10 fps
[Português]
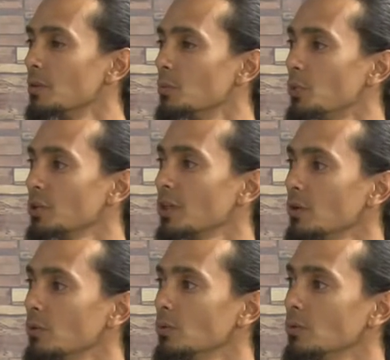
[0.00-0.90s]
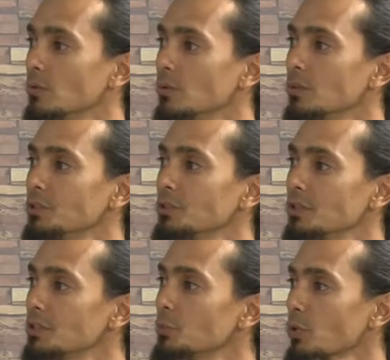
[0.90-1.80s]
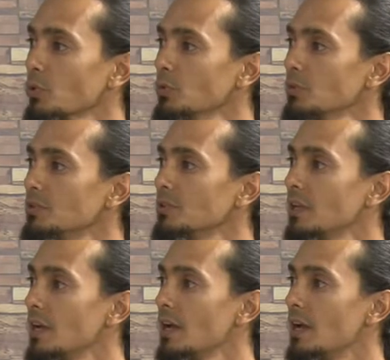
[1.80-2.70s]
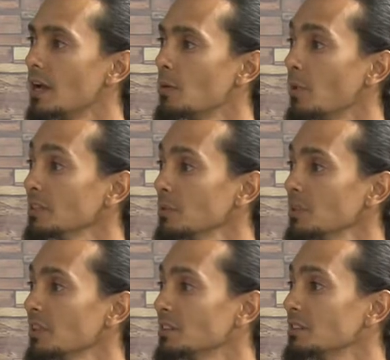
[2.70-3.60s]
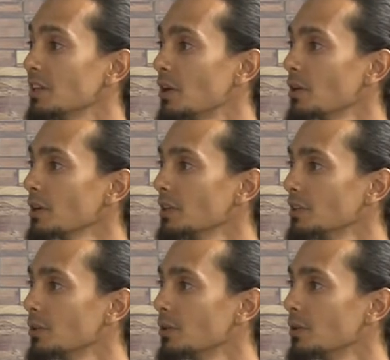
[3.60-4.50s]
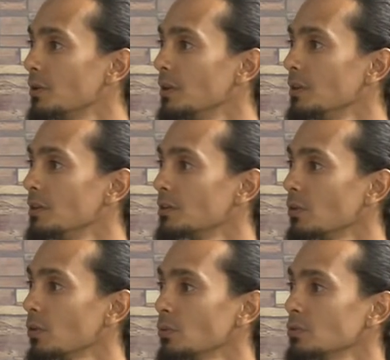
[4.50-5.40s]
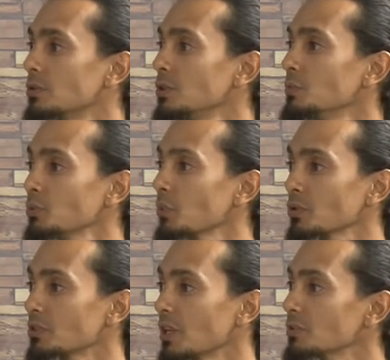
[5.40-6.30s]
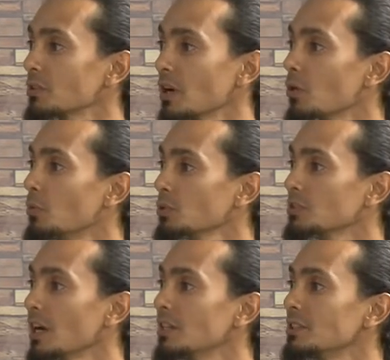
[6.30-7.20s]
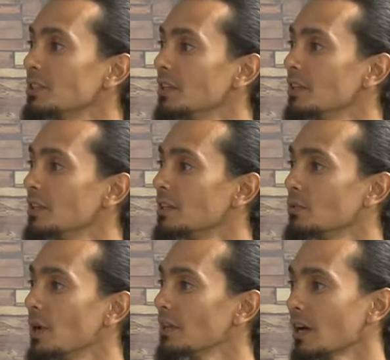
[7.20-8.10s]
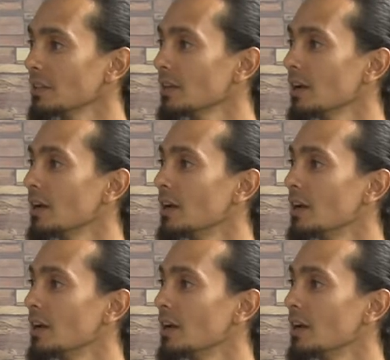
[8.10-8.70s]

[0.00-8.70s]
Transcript: Porque o, o, lixo que a gente produz, é, mais da metade dele é orgânico. Então, com um simples processo que é a compostagem, que não é nada